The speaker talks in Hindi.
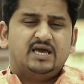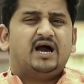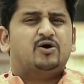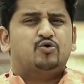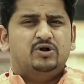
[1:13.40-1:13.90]

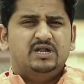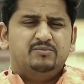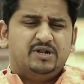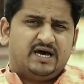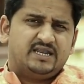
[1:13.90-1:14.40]
क्या
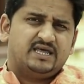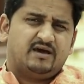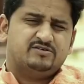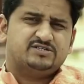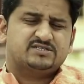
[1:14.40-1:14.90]
कुंडली मिलान
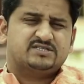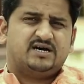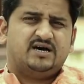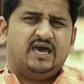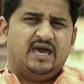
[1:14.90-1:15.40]
की
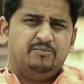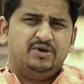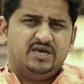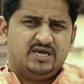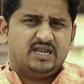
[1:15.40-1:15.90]
आवश्यकता है
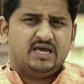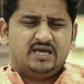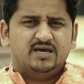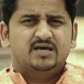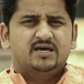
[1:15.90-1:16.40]
भी कि
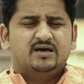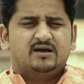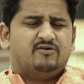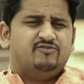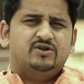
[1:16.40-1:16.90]
नहीं
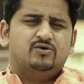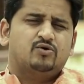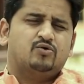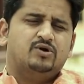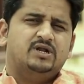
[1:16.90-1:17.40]
काफी
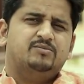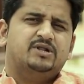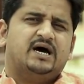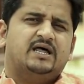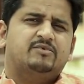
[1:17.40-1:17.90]
लोग कुंडली
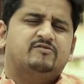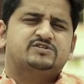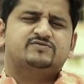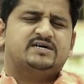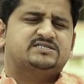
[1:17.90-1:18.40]
मिलान में
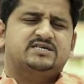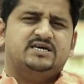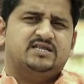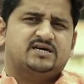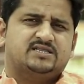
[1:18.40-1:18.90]
विश्वास
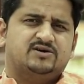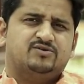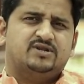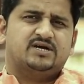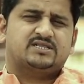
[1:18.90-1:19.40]
नहीं रखते
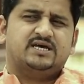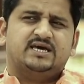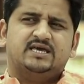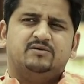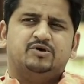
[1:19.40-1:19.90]
उन्हें लगता
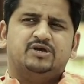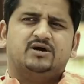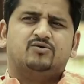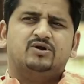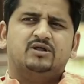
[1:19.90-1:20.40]
है कि
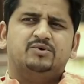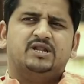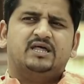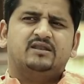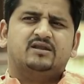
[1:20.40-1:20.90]
भैया कुंडली
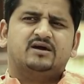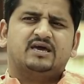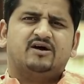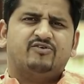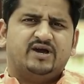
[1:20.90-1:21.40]
मिलान का
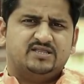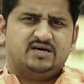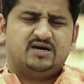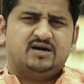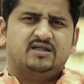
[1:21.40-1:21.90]
क्या
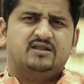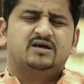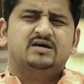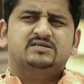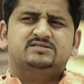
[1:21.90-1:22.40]
फायदा अगर
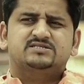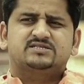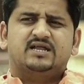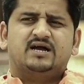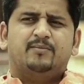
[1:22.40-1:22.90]

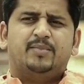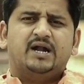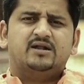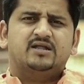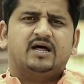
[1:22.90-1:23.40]
जिस तरह का
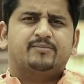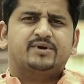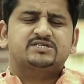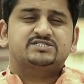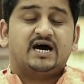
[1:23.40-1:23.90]
पार्टनर
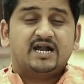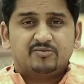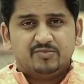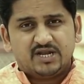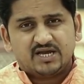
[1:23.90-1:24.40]
आपके
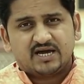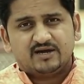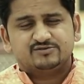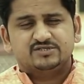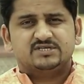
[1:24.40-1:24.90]
चार्ट में लिखा
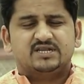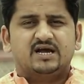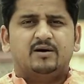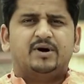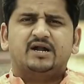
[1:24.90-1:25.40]
है उसी
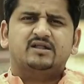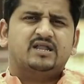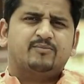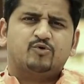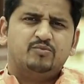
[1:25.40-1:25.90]
तरह का
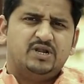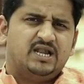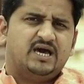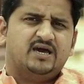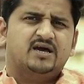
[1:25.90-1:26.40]
पार्टनर आपको
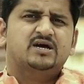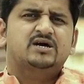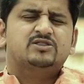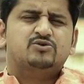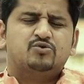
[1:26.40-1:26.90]
मिलना है
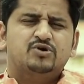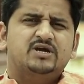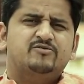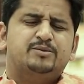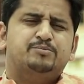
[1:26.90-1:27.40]
तो
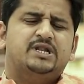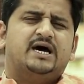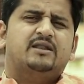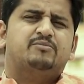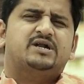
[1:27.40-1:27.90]
कुंडली
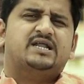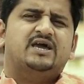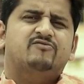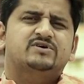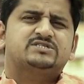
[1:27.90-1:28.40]
मिलान में
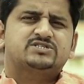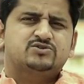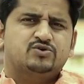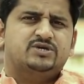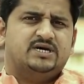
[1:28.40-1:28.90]
टाइम वेस्ट
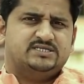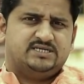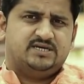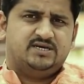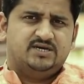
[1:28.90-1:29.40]
क्यों किया
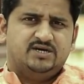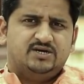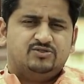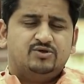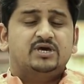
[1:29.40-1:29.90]
जाए
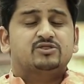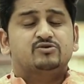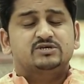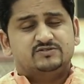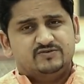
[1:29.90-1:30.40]
तो एक
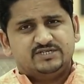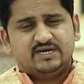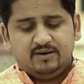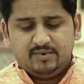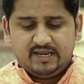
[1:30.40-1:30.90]
तो इस
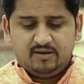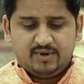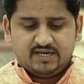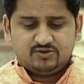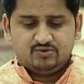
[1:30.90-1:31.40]
विषय के बारे
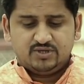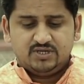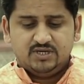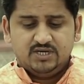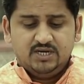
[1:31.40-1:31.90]
में बात
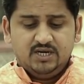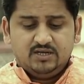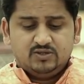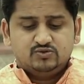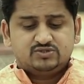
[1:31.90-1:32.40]
होगी
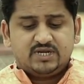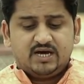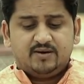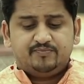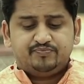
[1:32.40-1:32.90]

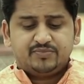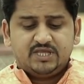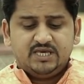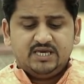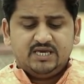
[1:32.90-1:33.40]
दूसरा
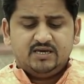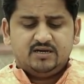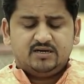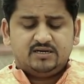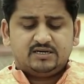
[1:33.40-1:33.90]

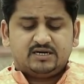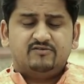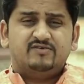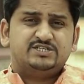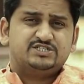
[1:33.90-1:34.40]
कि
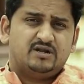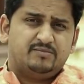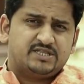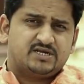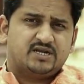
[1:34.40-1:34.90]

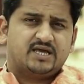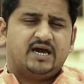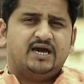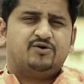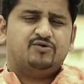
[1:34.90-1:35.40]
कन्वेंशनल मेथड
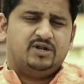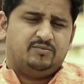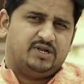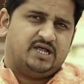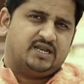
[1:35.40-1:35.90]
क्या है
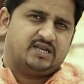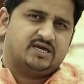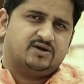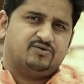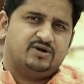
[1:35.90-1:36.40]
कुंडली मिलान
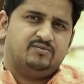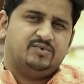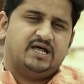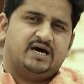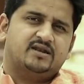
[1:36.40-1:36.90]
के कुंडली
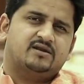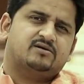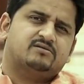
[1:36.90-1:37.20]
मिलान